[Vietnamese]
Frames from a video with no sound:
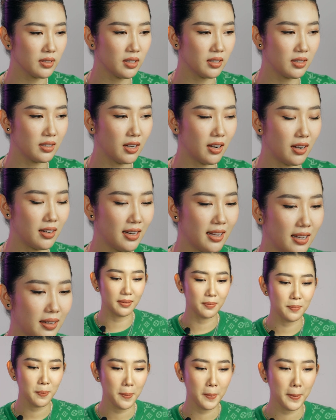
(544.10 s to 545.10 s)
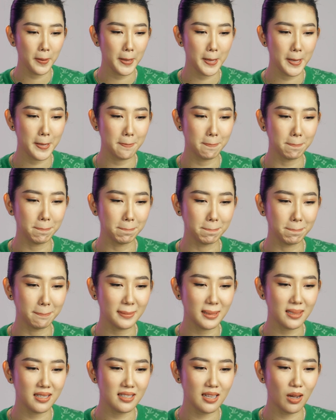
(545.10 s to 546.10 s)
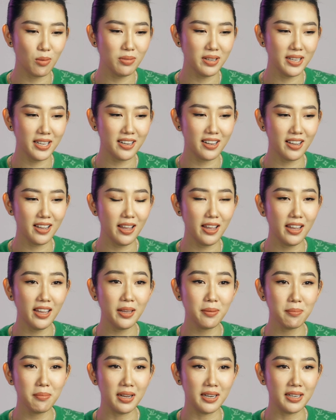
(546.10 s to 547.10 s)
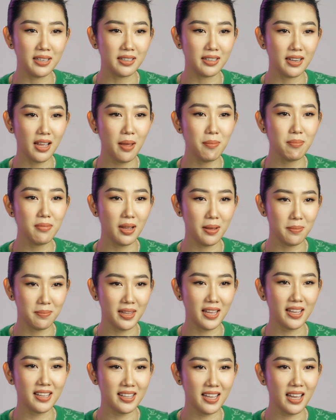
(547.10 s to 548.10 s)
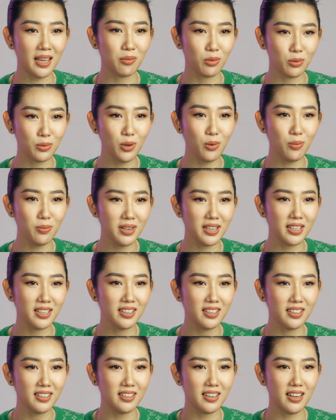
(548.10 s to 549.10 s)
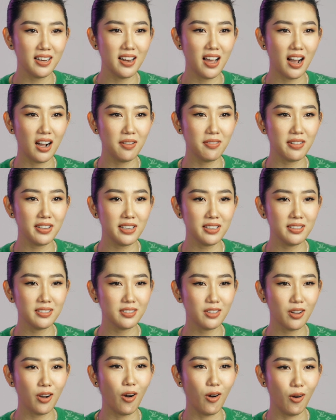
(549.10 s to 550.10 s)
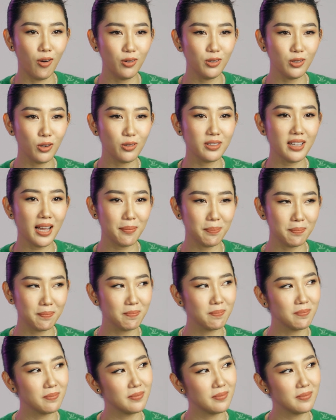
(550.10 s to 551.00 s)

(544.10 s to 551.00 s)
nhờ gọi là ừ, sống cái gì đó yên bình êm đềm nhẹ nhàng một chút đi để đỡ phải khổ khổ tâm